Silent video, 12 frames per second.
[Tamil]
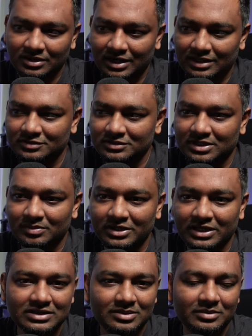அது வந்து
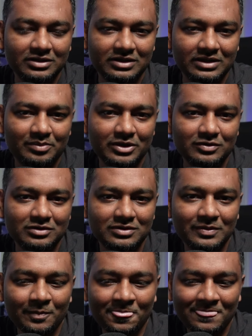நம்மளுக்கு ஏற்ற மாதிரி எப்படி வந்து
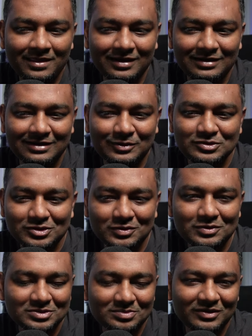கொஞ்சம்
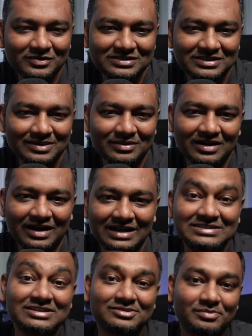கொஞ்சமாக வந்து நம்ம
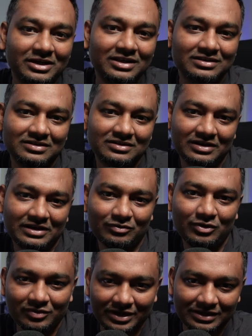அட்ஜஸ்ட் பண்ணி அதுக்கு
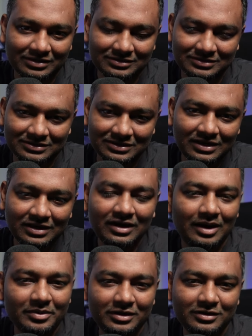எவால்வ் ஆகிக்கிறது
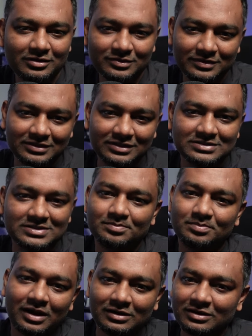அப்படின்றது வந்து இட்ஸ் எ
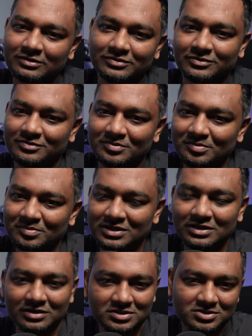பார்ட் ஆஃப்
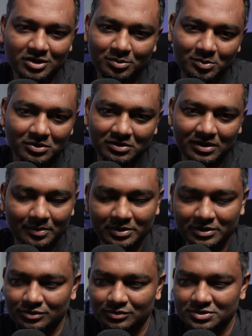பீயிங் அன்ஸ்டாப்பபிள்
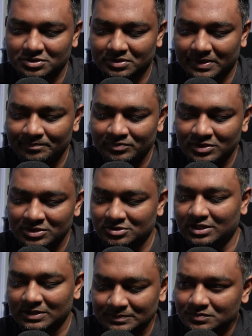அப்படின்ற ஒரு விஷயம் தான் ஸோ அதனால்